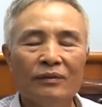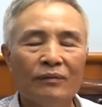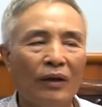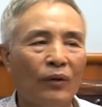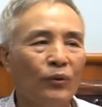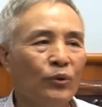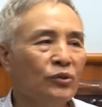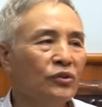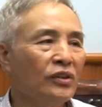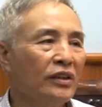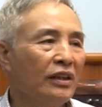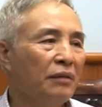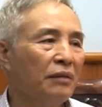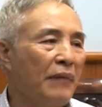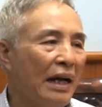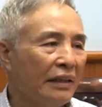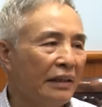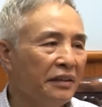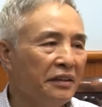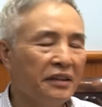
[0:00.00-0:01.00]
bảo ôi giời các
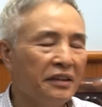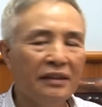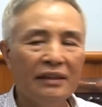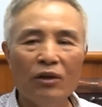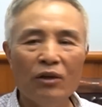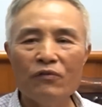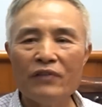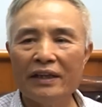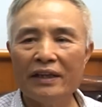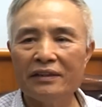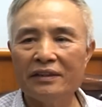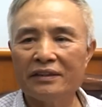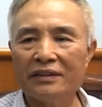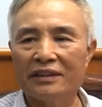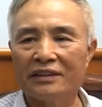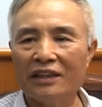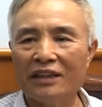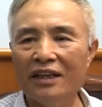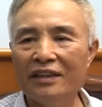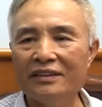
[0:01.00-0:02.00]
bác đi chiến đấu về thì
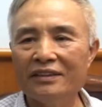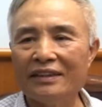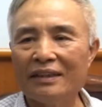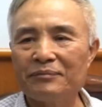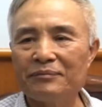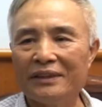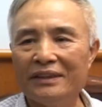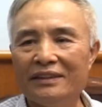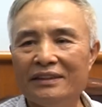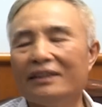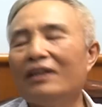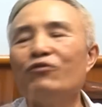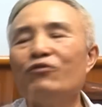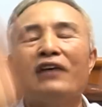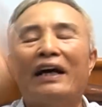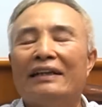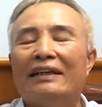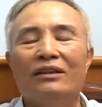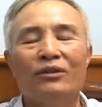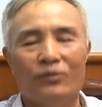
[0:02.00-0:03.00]
chỉ chơi với nó đi, nhưng không
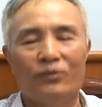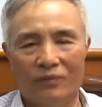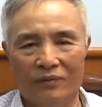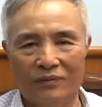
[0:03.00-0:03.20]
phải đâu,